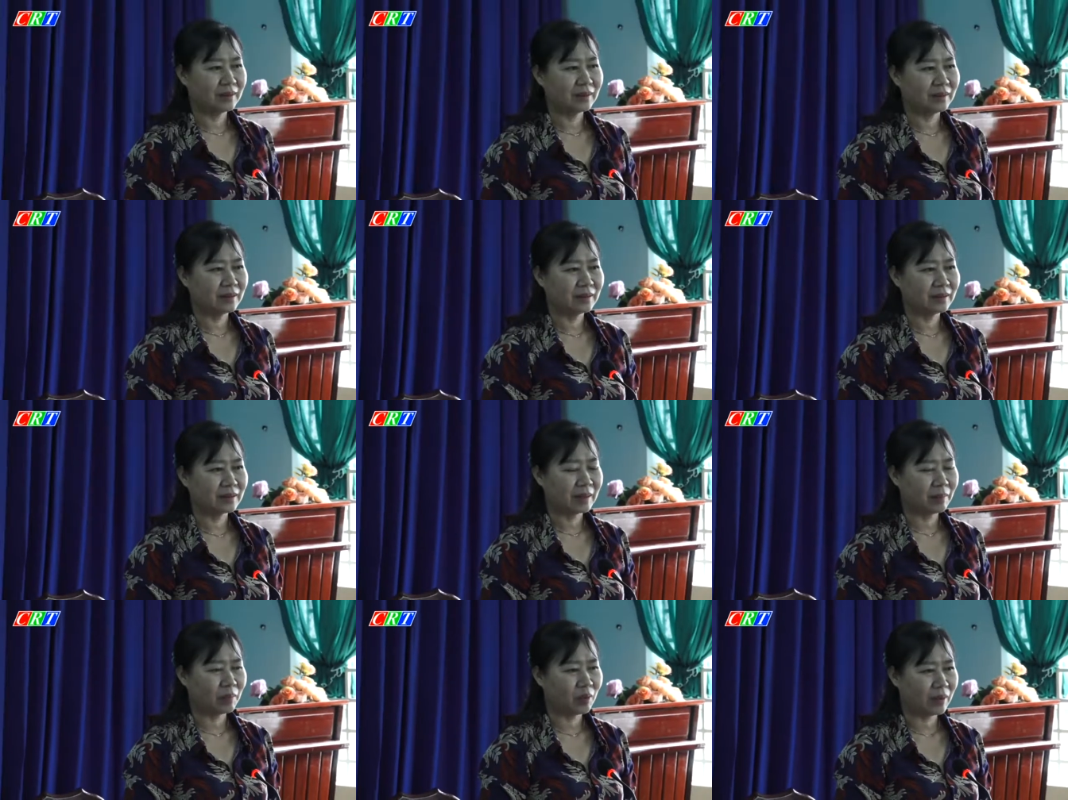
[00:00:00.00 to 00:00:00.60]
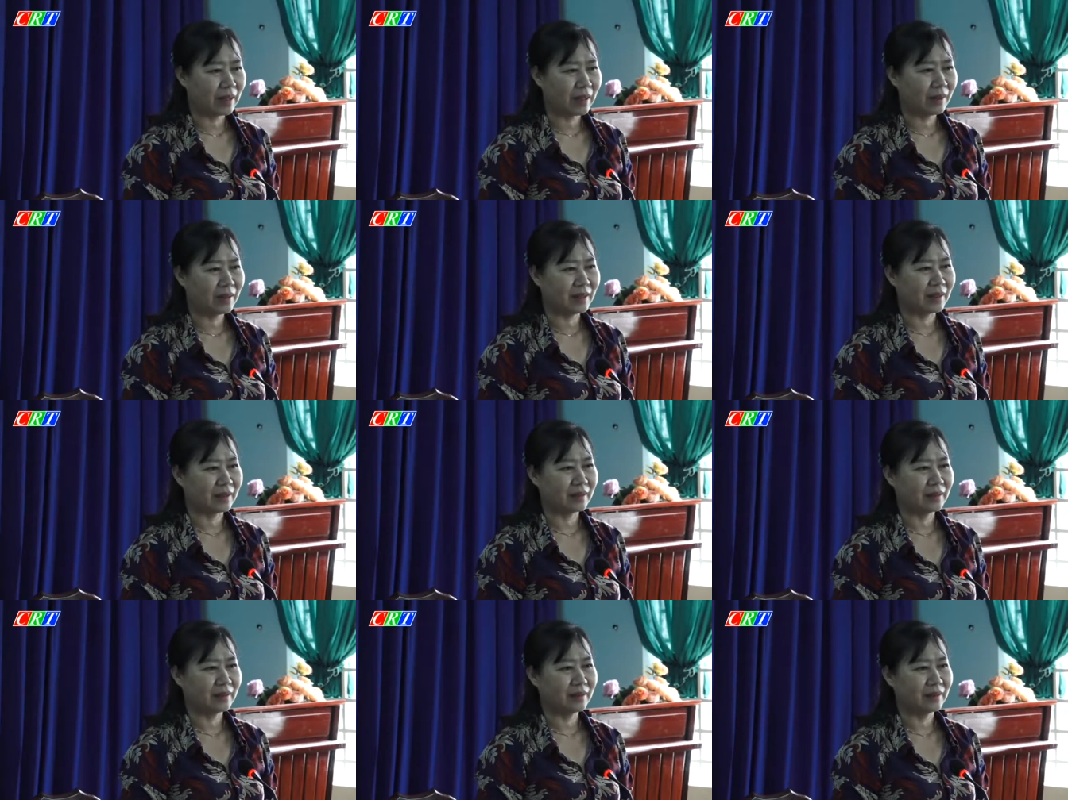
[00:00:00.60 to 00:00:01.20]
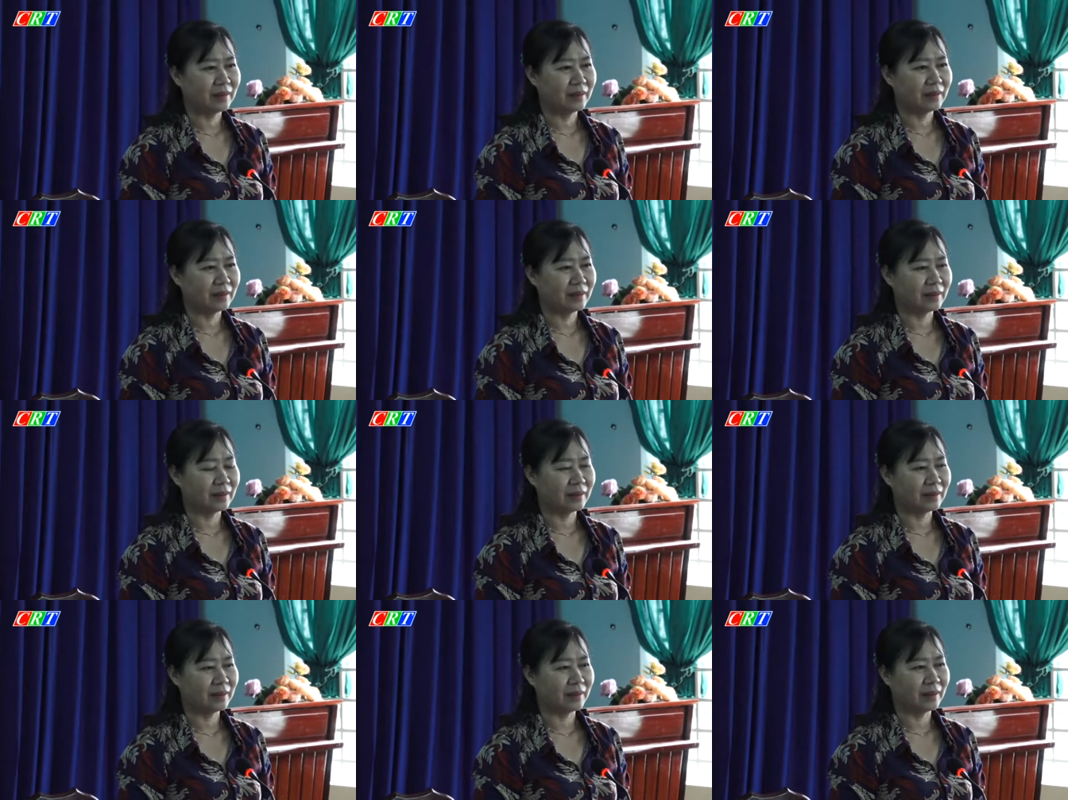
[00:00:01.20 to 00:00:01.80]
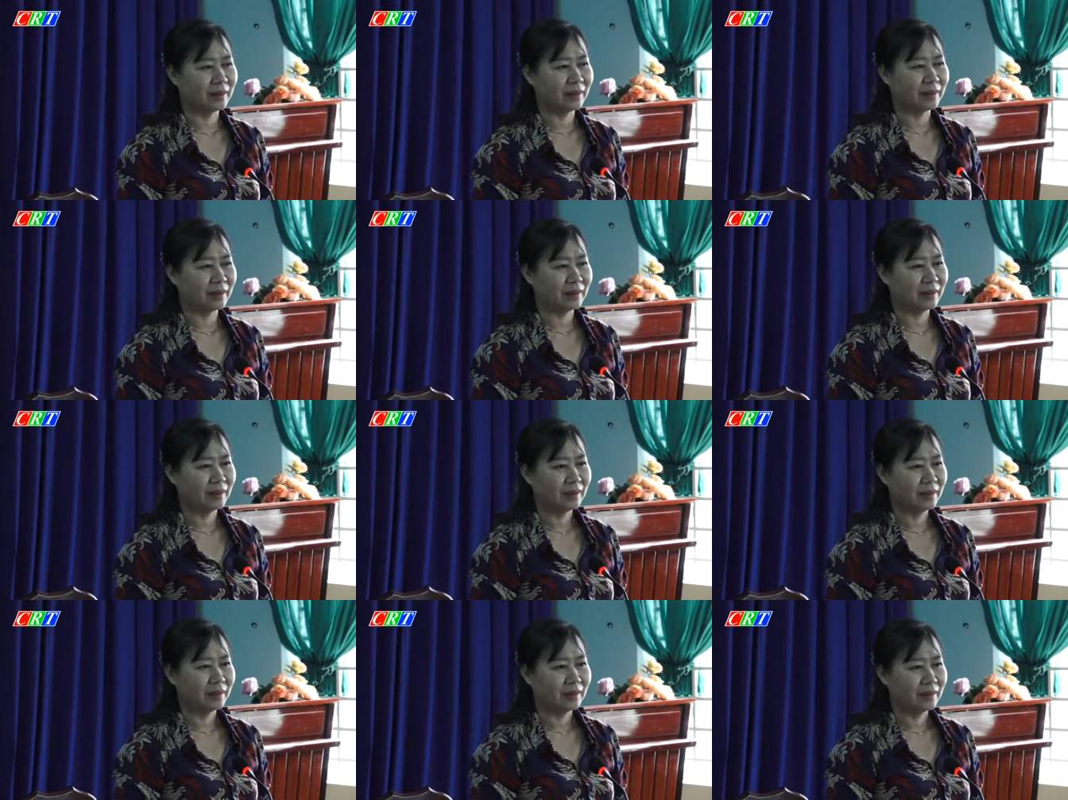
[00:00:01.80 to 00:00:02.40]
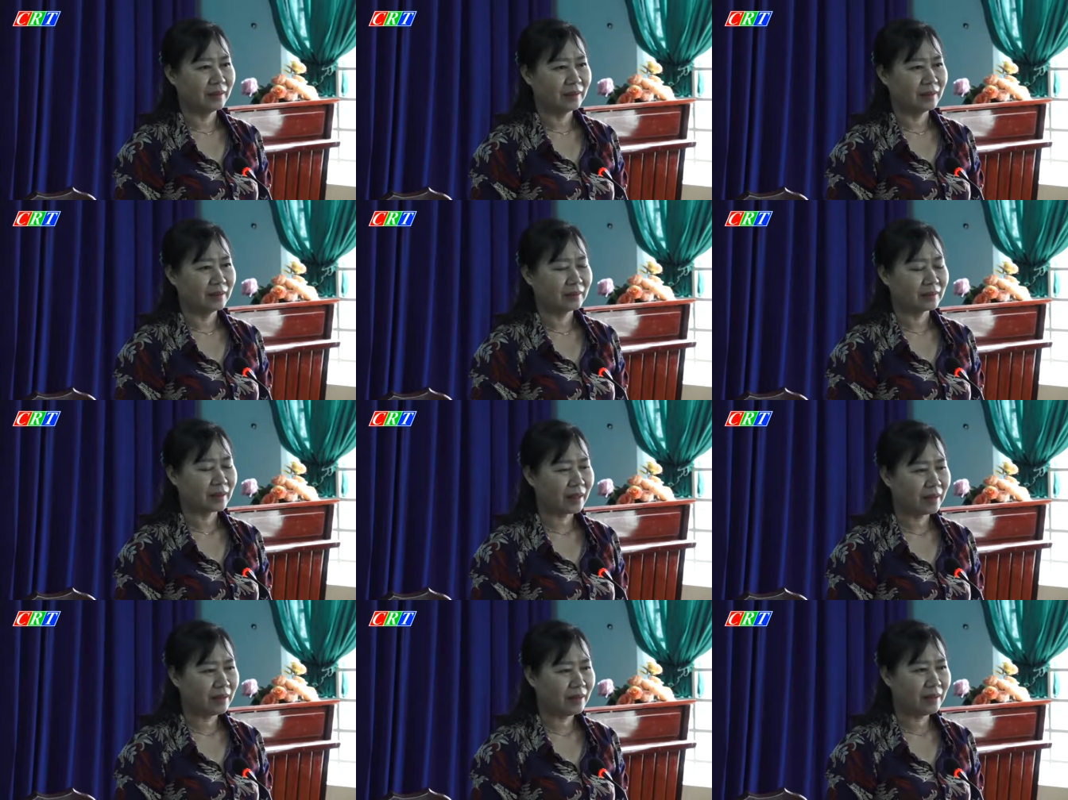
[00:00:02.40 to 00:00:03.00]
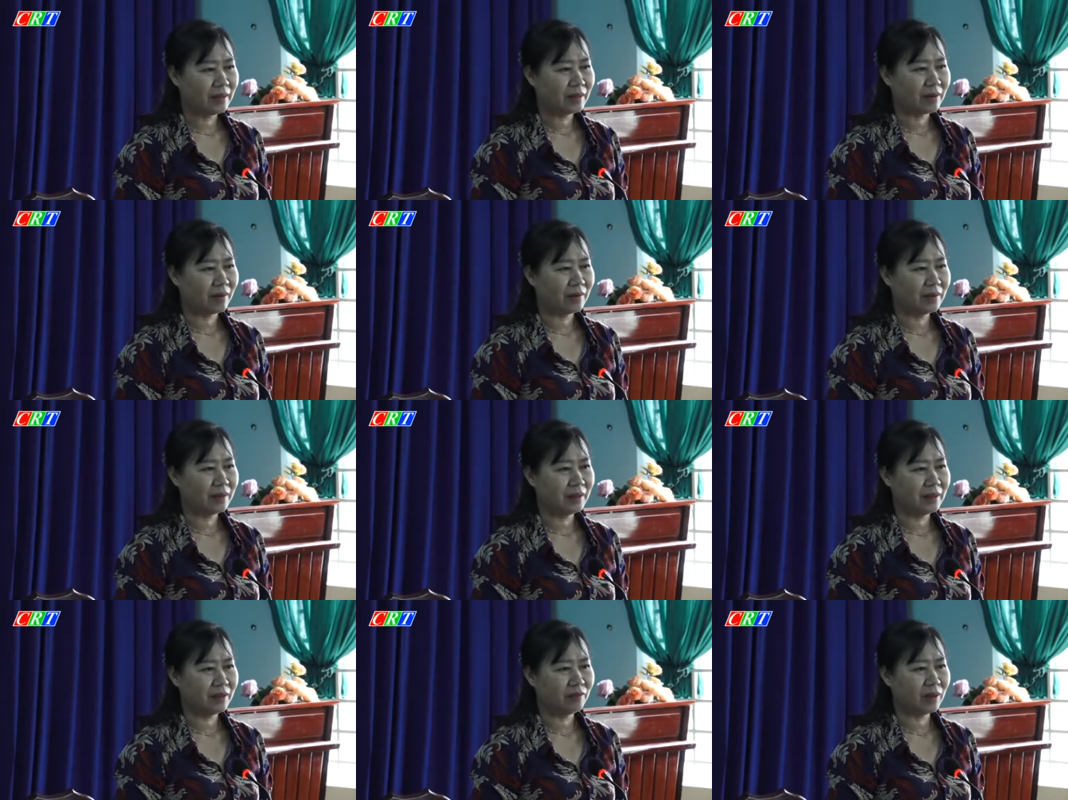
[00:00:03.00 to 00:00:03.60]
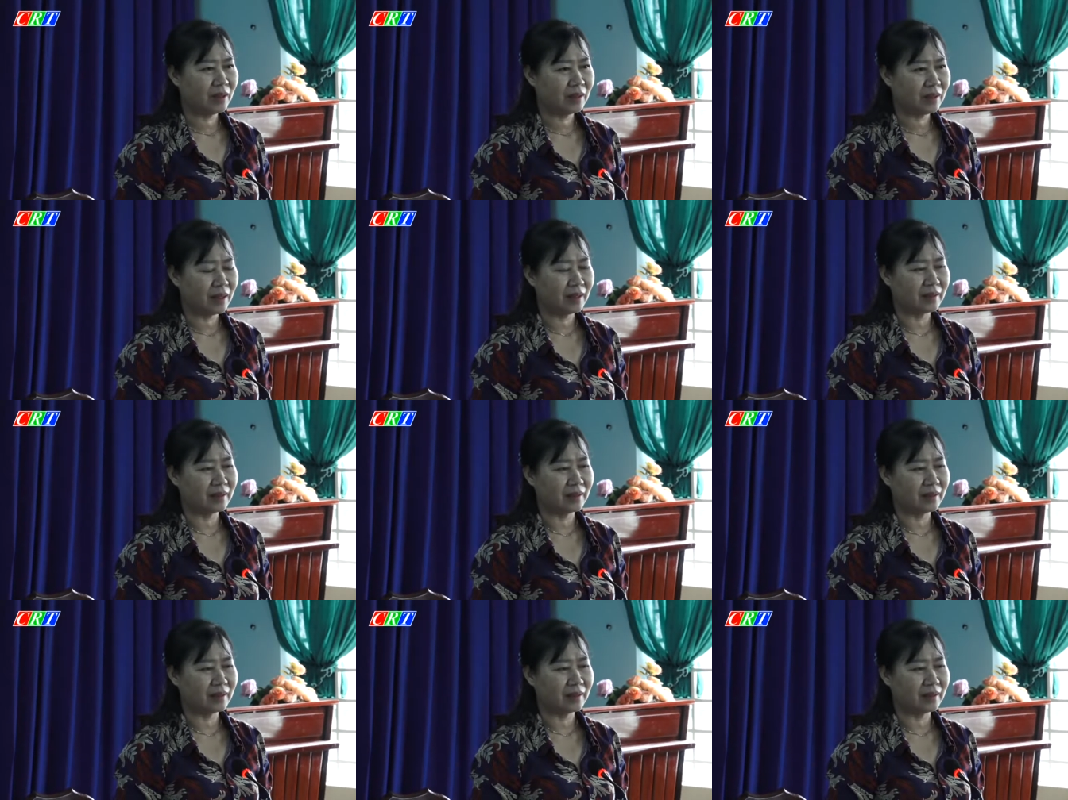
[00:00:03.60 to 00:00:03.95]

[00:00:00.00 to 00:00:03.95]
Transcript: Thanh Hà đã ghi nhận đánh giá cao sự vào cuộc của cấp ủy chính quyền,